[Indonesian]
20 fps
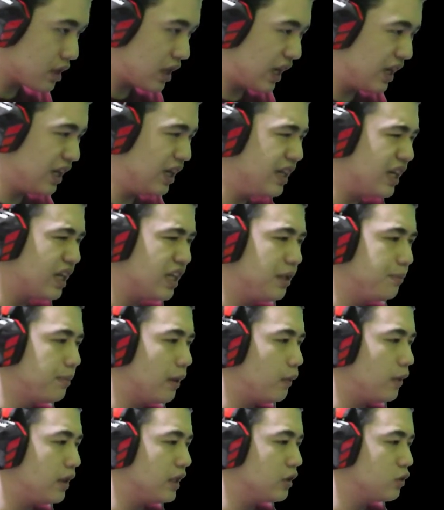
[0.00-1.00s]
Karena yang di
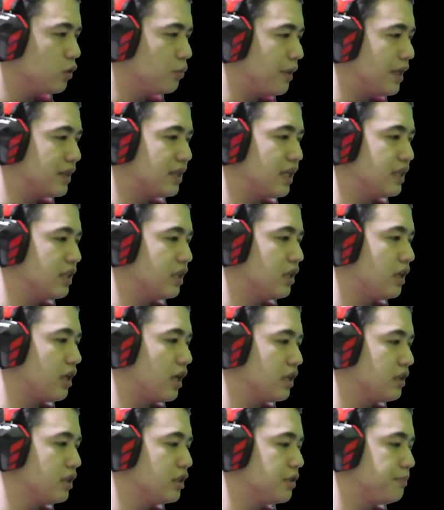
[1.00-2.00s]
bawah itu matanya
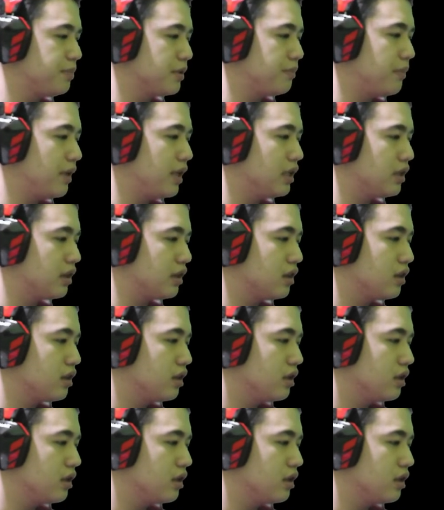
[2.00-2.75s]
geraknya cepet banget.